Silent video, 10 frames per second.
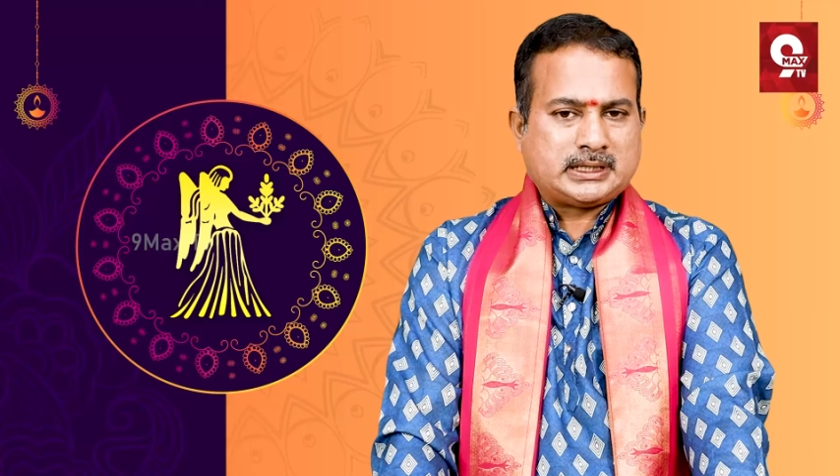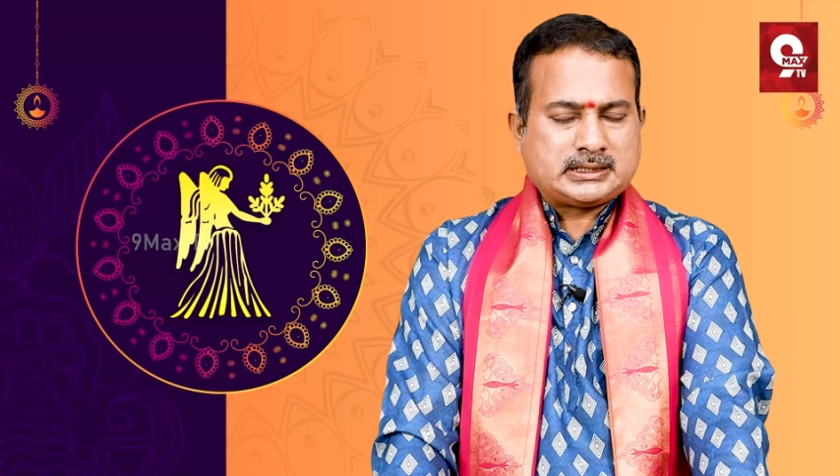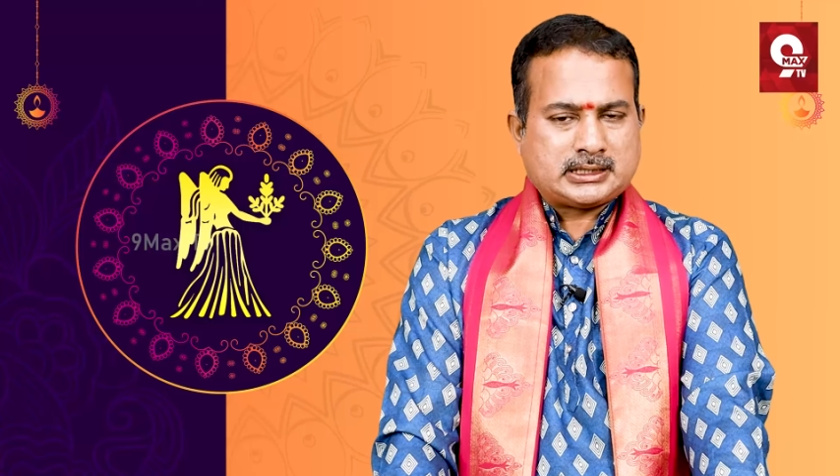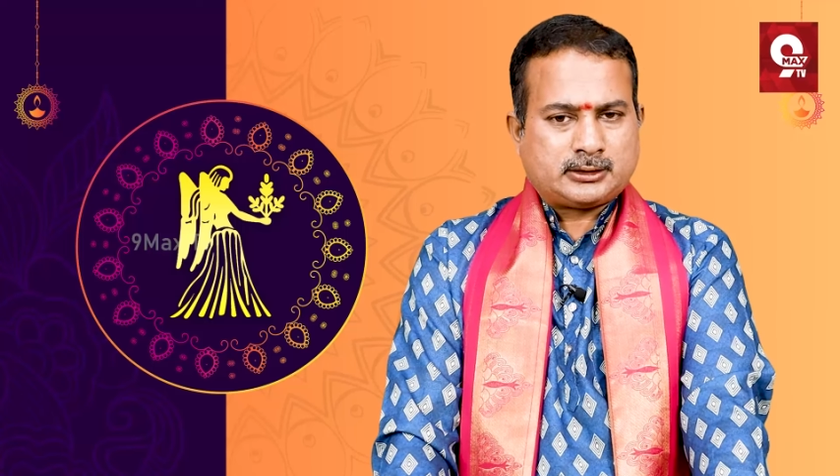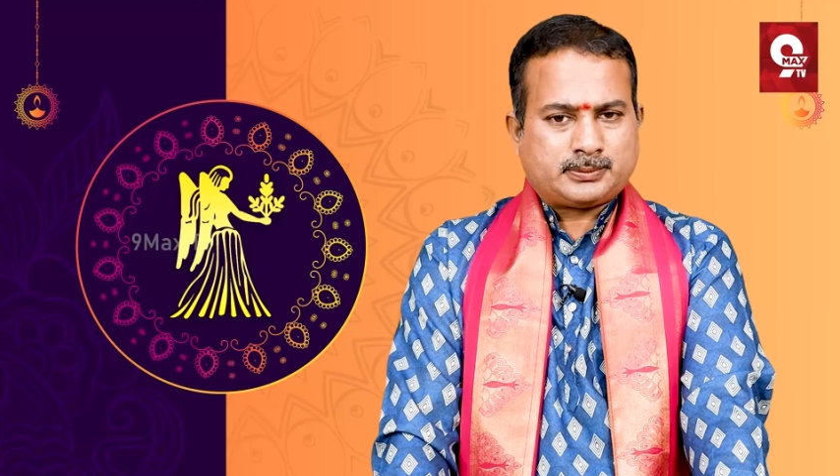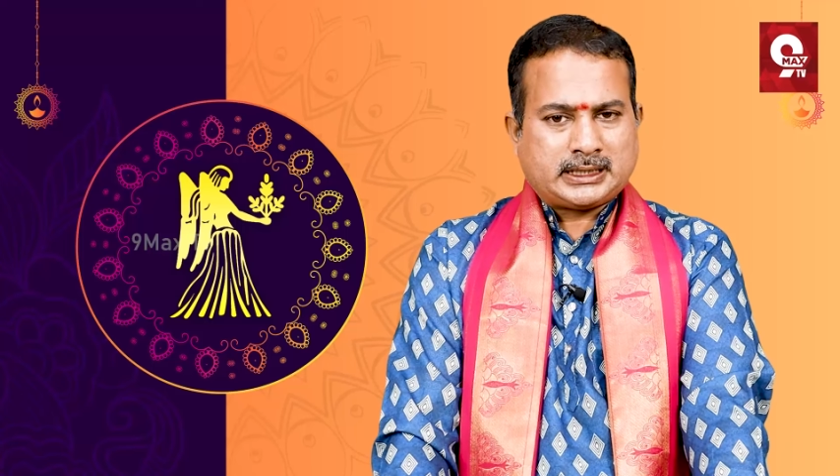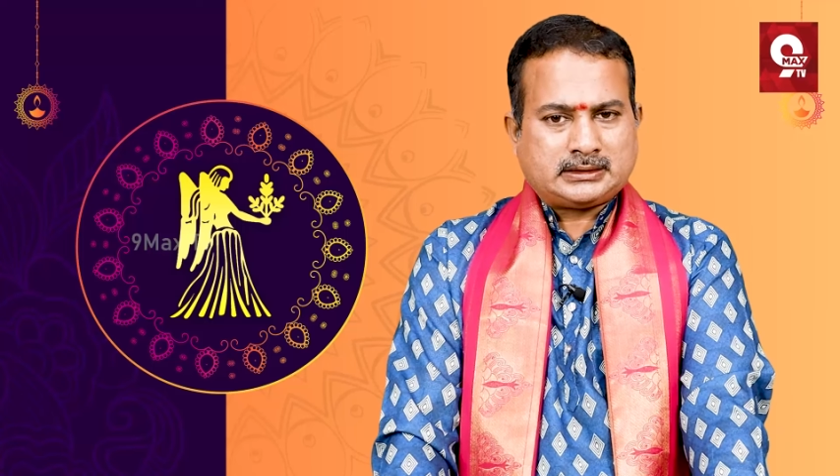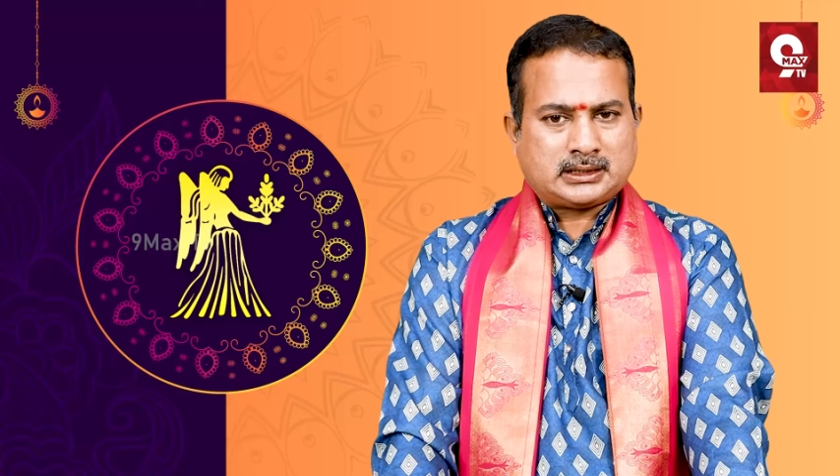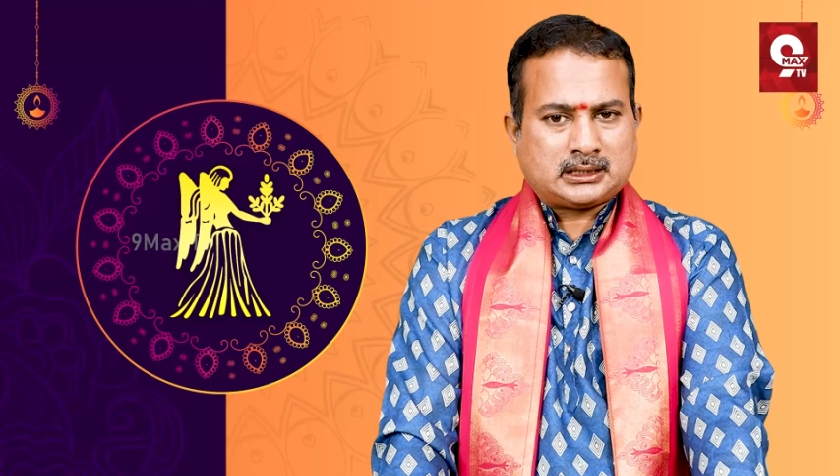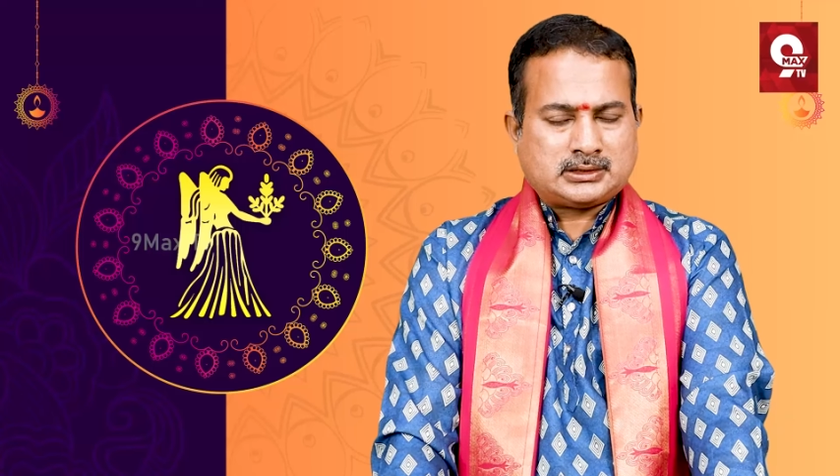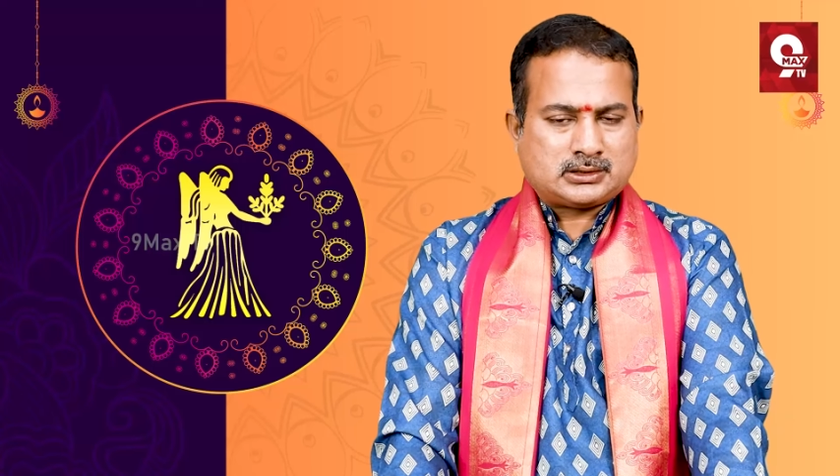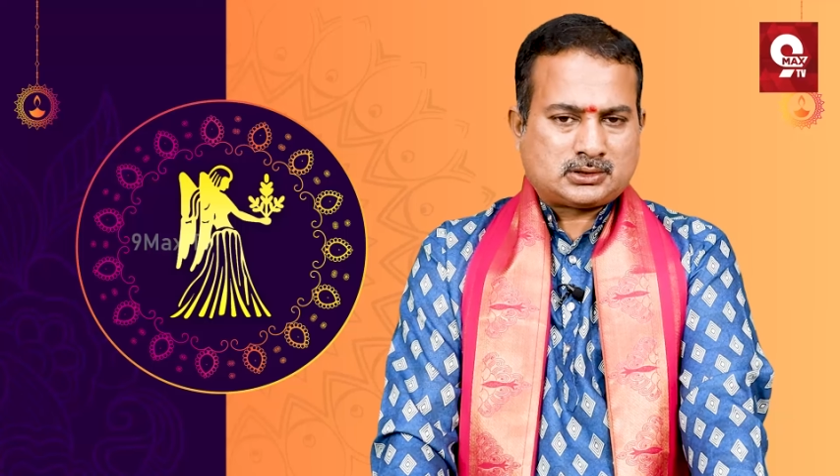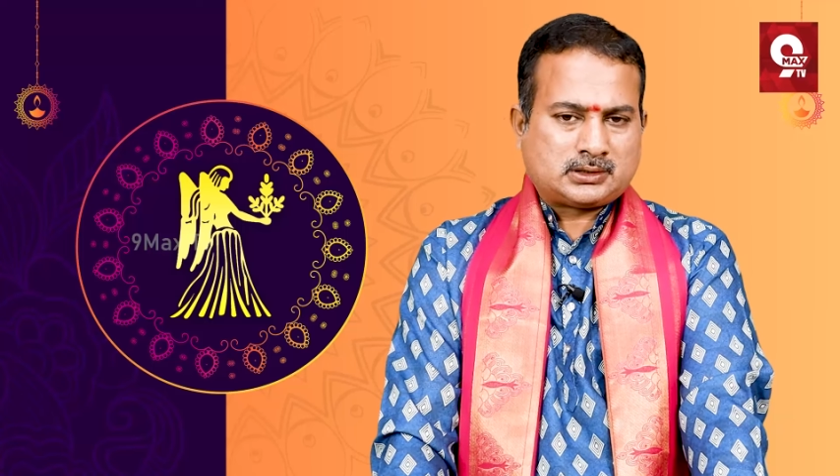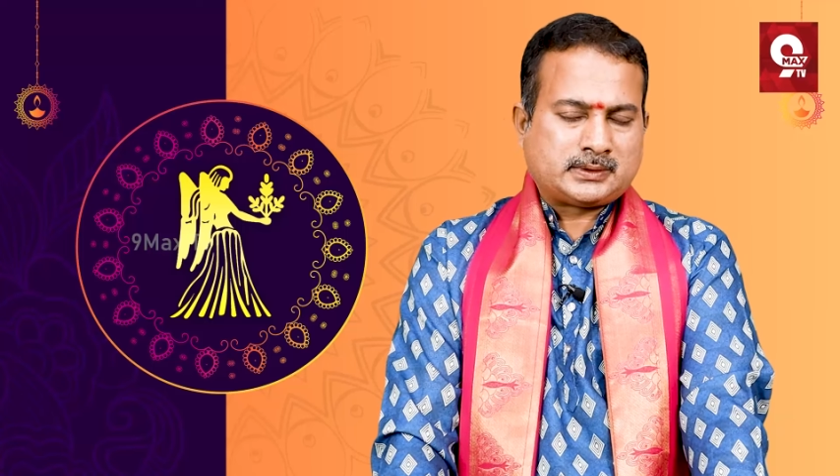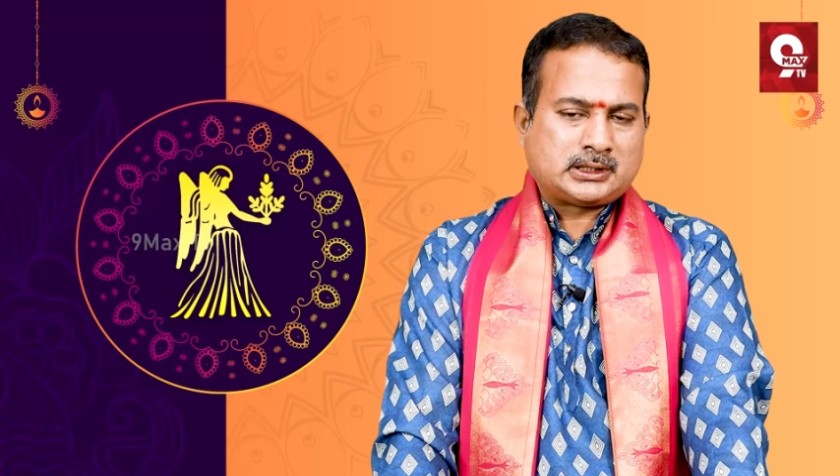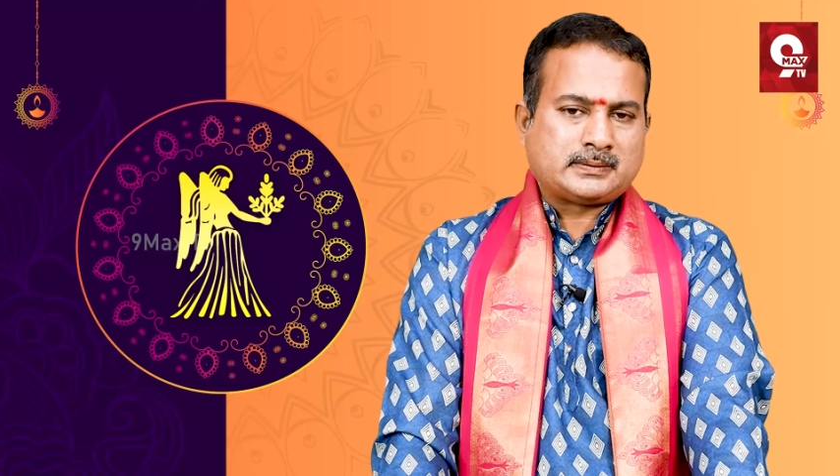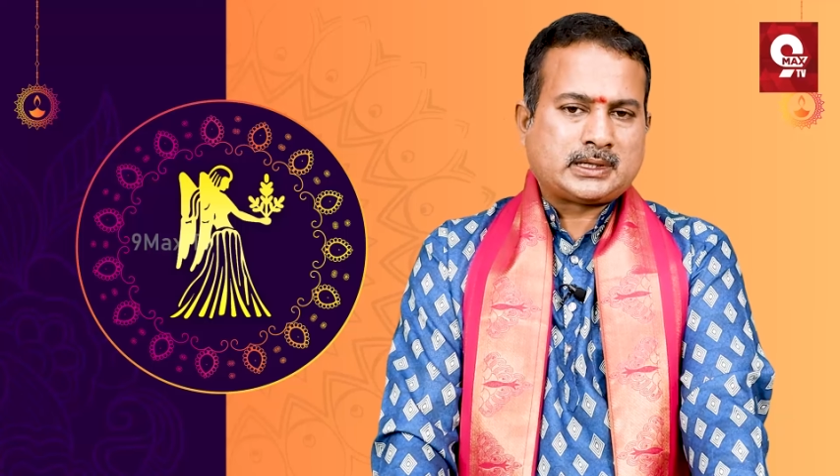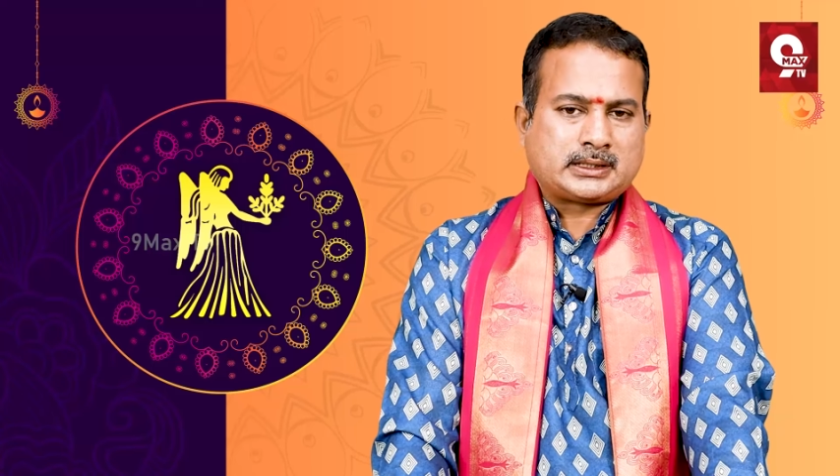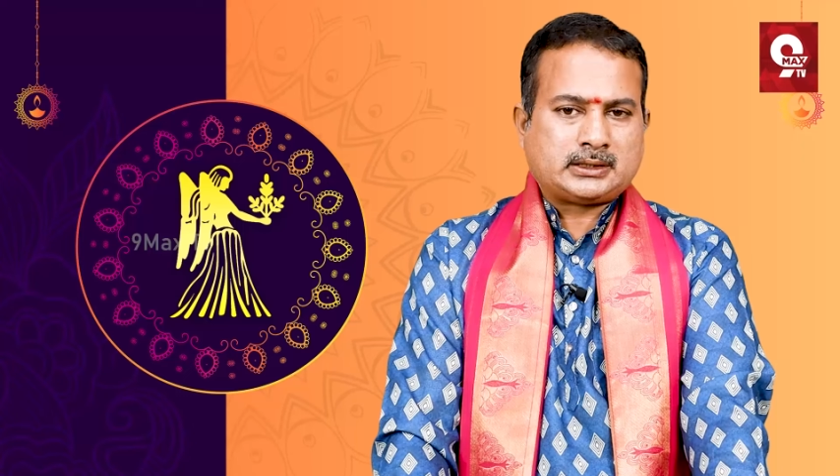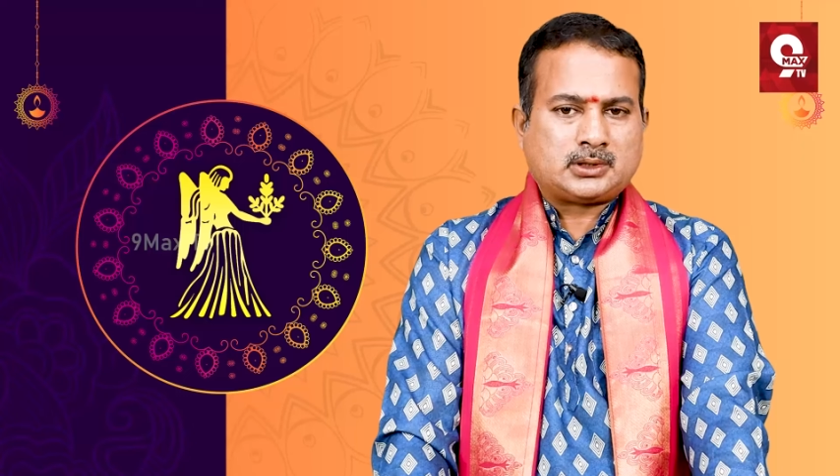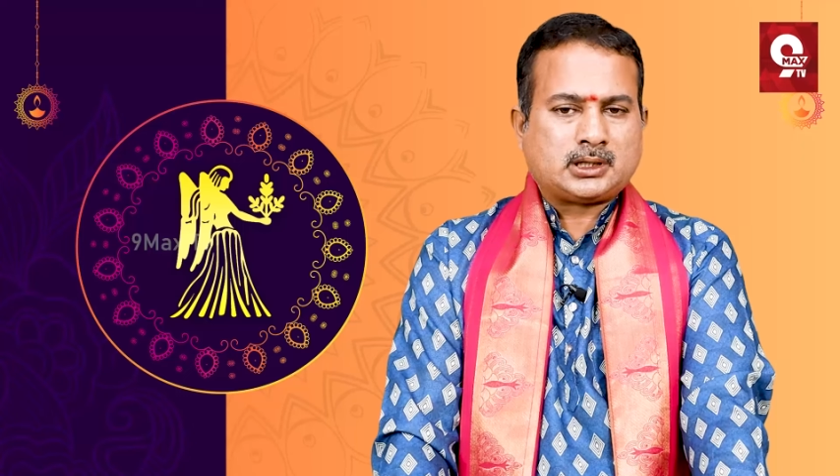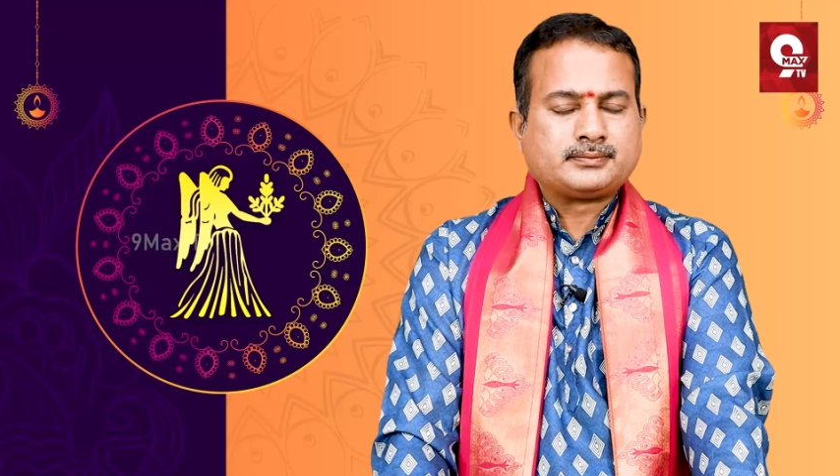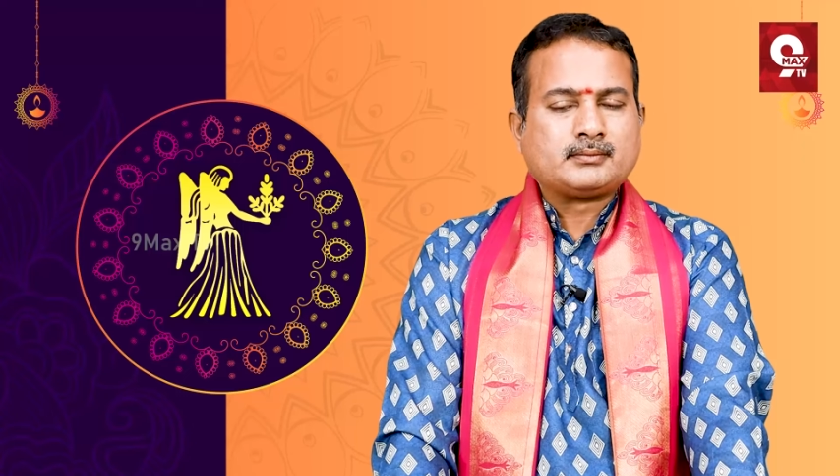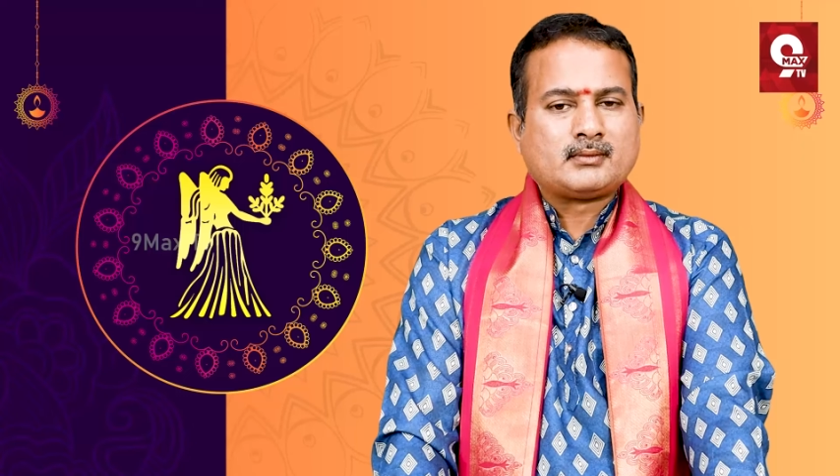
విదేశీయాన ప్రయత్నాలు చేస్తున్నటువంటి వారికి కూడా